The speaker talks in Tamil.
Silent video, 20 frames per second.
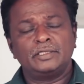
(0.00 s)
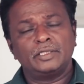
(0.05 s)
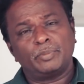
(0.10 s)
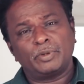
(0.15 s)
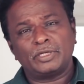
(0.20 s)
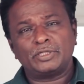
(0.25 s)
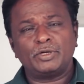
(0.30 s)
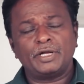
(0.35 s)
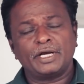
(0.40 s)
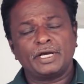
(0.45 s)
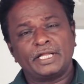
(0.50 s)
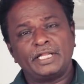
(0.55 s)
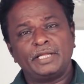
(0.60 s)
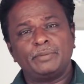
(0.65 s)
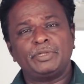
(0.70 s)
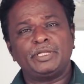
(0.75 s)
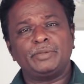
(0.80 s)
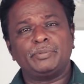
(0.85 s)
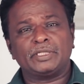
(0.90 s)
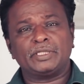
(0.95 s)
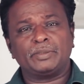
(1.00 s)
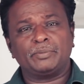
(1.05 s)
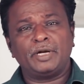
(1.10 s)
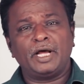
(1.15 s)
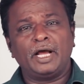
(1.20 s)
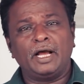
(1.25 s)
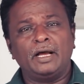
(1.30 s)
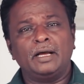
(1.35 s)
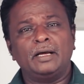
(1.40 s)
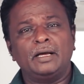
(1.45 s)
படத்துடைய கதையை பற்றி பார்த்தோம்னா
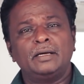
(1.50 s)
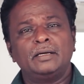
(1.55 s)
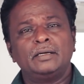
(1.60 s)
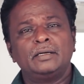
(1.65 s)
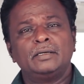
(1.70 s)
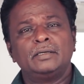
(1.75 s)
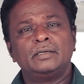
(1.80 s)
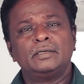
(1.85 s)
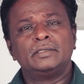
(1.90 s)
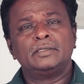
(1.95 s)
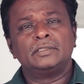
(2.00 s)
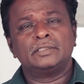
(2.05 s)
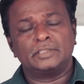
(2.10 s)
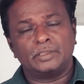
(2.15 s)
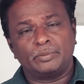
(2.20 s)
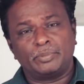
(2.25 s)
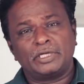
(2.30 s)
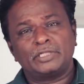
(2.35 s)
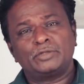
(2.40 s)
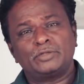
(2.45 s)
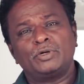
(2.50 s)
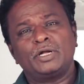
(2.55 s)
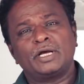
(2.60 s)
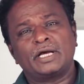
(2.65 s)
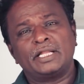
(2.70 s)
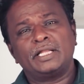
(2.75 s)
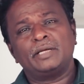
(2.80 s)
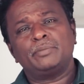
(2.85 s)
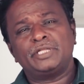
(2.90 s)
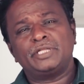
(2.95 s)
இந்த படத்துடைய
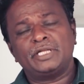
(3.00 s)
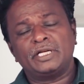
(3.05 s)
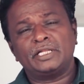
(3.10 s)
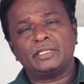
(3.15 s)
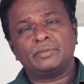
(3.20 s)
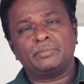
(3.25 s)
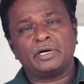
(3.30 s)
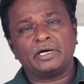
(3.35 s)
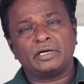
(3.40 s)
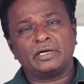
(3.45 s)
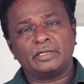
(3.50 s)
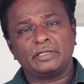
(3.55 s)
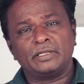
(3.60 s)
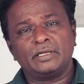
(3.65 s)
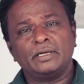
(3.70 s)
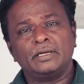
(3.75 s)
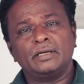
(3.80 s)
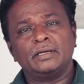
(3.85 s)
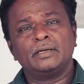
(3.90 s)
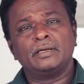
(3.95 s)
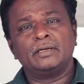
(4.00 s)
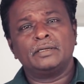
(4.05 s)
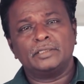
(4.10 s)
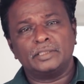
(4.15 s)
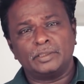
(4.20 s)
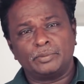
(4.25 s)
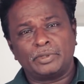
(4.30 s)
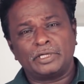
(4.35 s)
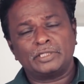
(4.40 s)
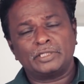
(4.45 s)
கதையை பற்றி என்னத்தை பார்க்குறது இந்த
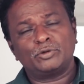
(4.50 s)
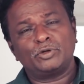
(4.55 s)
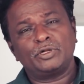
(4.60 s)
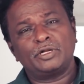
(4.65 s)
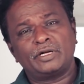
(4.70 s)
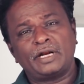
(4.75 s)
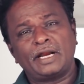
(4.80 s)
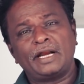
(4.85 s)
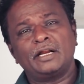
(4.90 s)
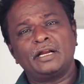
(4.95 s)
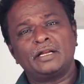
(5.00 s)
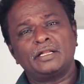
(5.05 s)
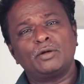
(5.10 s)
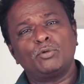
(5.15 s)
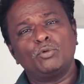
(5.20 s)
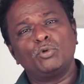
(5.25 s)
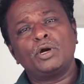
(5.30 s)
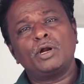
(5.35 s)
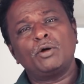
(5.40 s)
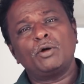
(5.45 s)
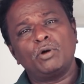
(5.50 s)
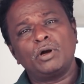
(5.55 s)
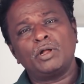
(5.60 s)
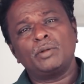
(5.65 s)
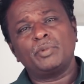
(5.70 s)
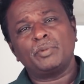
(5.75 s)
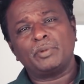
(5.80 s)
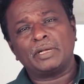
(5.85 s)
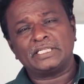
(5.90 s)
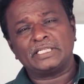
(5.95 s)
படத்துடைய ட்ரைலர் தான் ஊரே
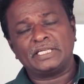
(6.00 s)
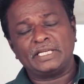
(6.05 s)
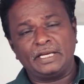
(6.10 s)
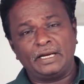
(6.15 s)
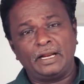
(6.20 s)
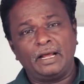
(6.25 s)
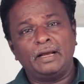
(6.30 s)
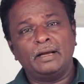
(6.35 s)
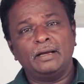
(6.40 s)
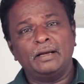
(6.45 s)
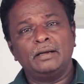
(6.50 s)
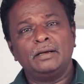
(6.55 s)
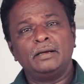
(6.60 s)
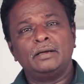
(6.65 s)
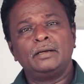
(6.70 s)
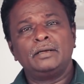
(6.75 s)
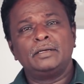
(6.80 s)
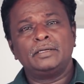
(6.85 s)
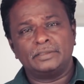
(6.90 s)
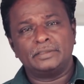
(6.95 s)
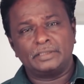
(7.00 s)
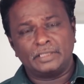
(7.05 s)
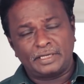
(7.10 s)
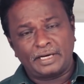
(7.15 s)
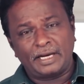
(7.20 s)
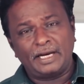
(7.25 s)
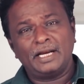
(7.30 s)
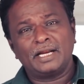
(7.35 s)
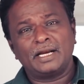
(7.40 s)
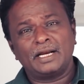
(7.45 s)
உலகமே பார்த்துட்டிங்களே இந்த
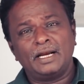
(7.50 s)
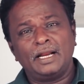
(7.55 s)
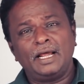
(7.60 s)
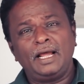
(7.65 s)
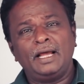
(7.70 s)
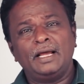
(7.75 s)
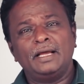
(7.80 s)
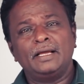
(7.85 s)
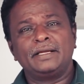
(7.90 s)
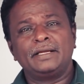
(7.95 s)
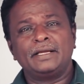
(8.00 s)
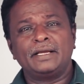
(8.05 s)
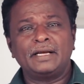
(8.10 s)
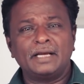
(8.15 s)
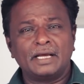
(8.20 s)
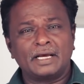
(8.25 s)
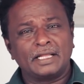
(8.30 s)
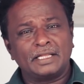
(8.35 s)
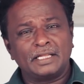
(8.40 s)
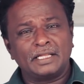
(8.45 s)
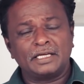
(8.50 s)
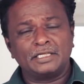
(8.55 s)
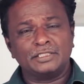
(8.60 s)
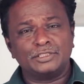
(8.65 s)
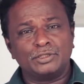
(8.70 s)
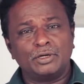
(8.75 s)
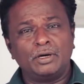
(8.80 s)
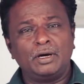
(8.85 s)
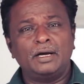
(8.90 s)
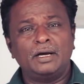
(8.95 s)
ட்ரைலரில் என்ன கதை
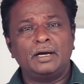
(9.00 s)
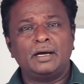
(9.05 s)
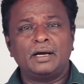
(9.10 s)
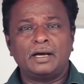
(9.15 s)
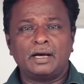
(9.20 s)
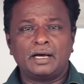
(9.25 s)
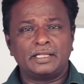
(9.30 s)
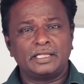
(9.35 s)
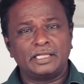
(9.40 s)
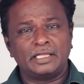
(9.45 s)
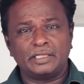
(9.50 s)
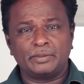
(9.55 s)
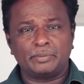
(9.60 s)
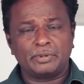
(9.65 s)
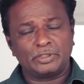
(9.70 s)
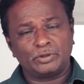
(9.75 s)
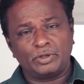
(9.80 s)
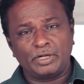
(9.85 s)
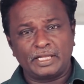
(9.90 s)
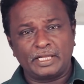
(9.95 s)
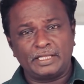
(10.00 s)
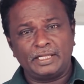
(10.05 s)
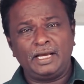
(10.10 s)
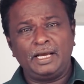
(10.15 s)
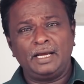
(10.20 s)
இருந்துச்சோ அதுதான் இந்த படத்துடைய கதை